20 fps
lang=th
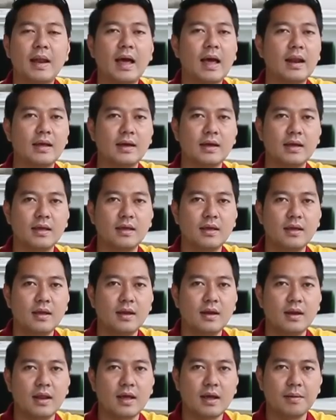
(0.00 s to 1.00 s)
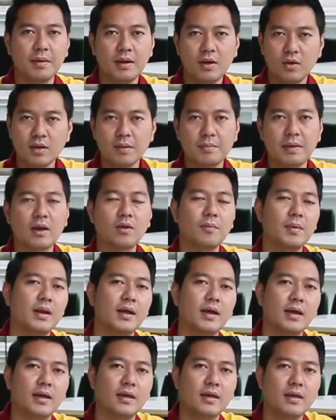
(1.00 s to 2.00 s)
รมดาเลยนะครับให้ลดกำลังลงมา
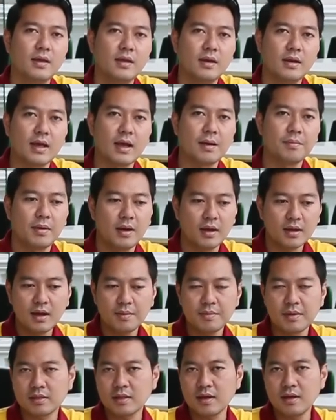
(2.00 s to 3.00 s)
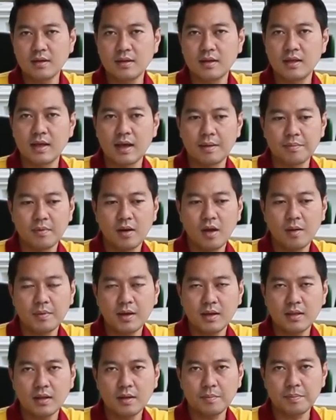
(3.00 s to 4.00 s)
เลยนะครับแล้วเครื่องจะตื้นนี่ครับรอบเค
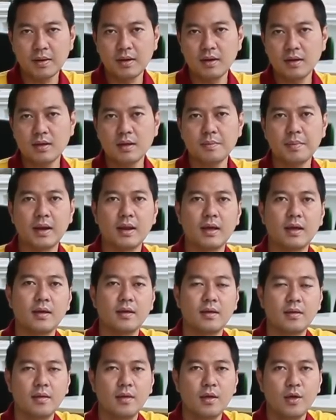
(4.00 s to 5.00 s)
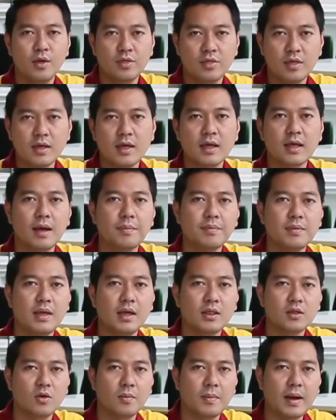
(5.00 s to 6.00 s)
รื่องกันปื้ดขึ้นไปเลย เช่นกันครับเกียร์
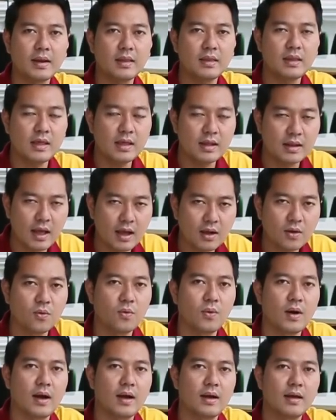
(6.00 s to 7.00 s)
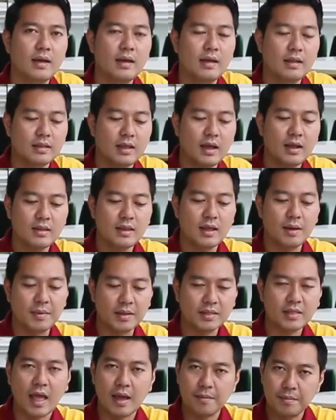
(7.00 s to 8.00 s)
อัตโนมัติยิ่งน่ากลัว ท่านอย่าไป
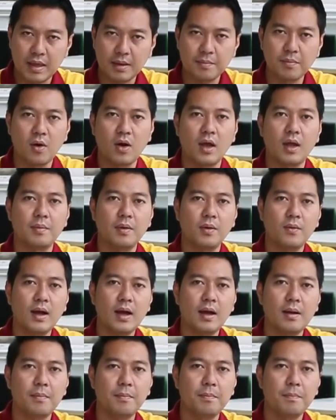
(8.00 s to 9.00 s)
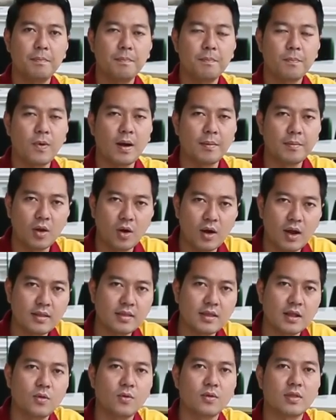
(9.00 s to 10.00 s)
แตะเบรกบ่อย เพราะว่าความร้อน
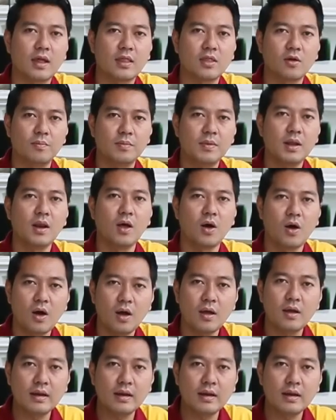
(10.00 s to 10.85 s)
จะถูกสะสมที่ล้อ